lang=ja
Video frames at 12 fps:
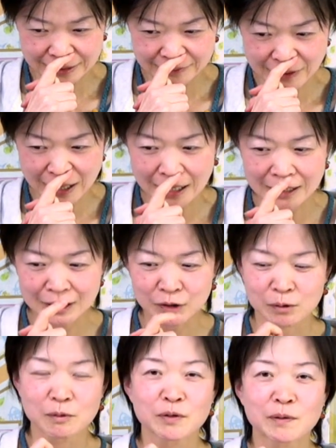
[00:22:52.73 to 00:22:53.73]
わかん
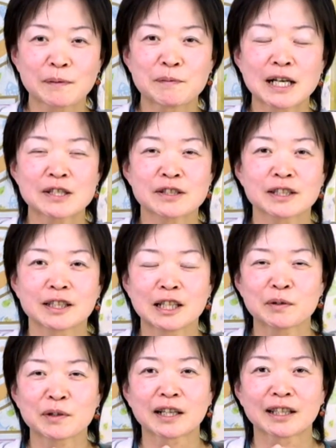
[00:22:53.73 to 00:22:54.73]
ちょっともうこは昔すぎて出
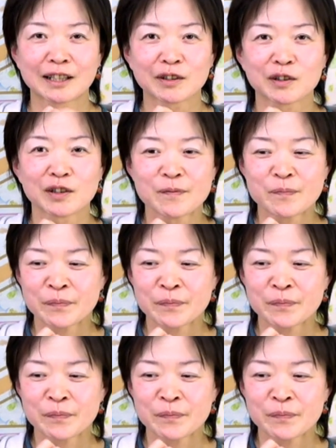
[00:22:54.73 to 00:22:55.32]
てこないんだけど